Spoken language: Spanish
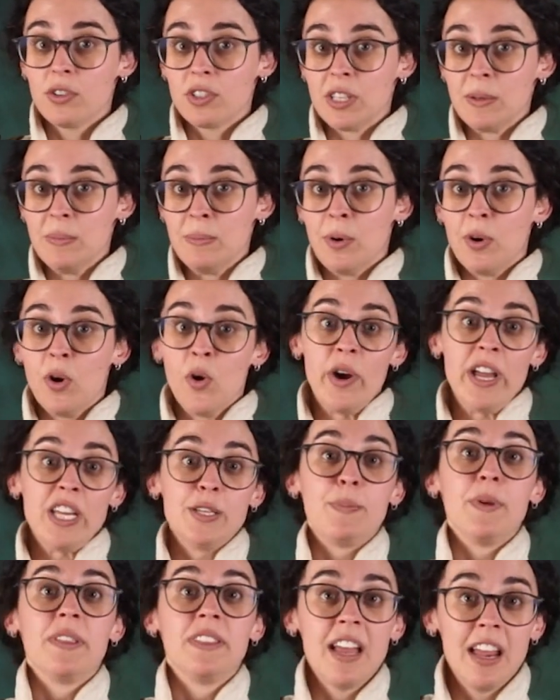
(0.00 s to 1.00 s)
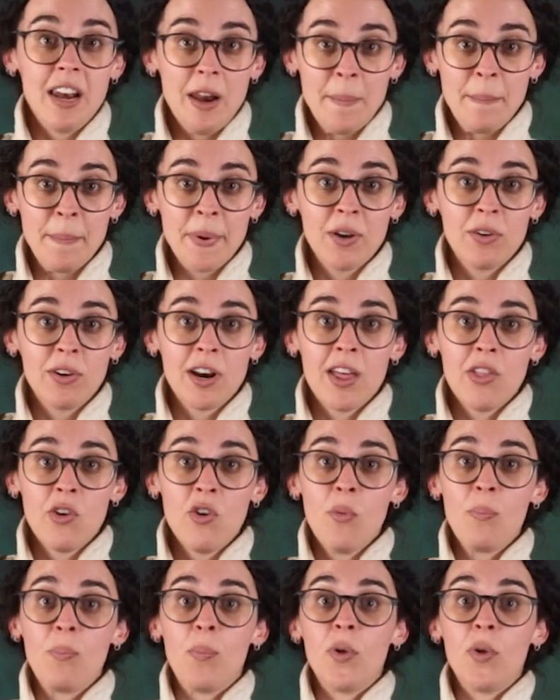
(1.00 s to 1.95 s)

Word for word: símbolo especial mejorado,